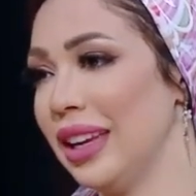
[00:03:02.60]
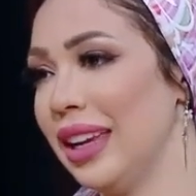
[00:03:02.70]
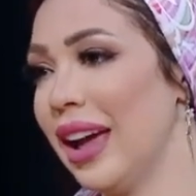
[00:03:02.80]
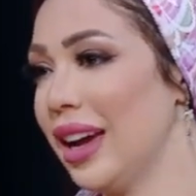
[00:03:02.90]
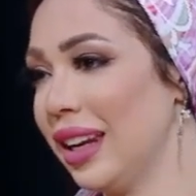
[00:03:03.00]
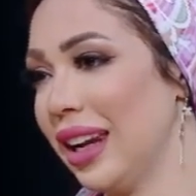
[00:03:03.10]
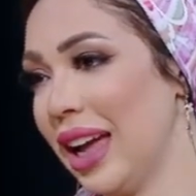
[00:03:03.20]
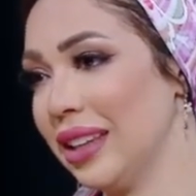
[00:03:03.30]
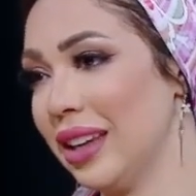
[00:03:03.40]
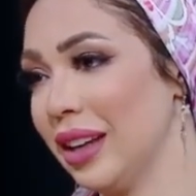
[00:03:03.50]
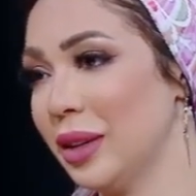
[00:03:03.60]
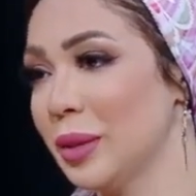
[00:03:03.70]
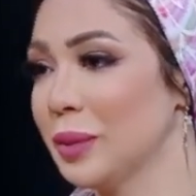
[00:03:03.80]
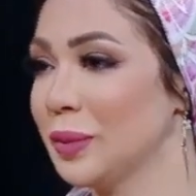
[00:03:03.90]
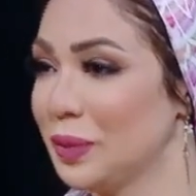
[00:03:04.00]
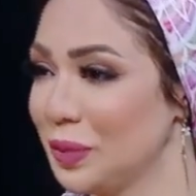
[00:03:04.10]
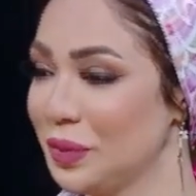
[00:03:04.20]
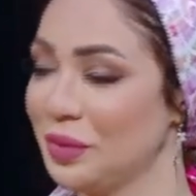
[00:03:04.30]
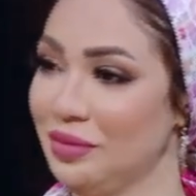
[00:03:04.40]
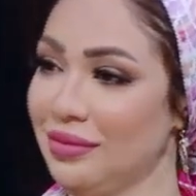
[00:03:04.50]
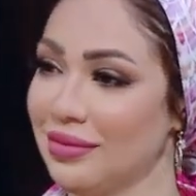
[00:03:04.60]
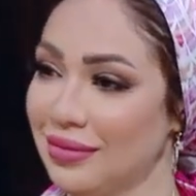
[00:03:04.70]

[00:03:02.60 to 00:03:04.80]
الاكل ده بقى انسان عنده شويه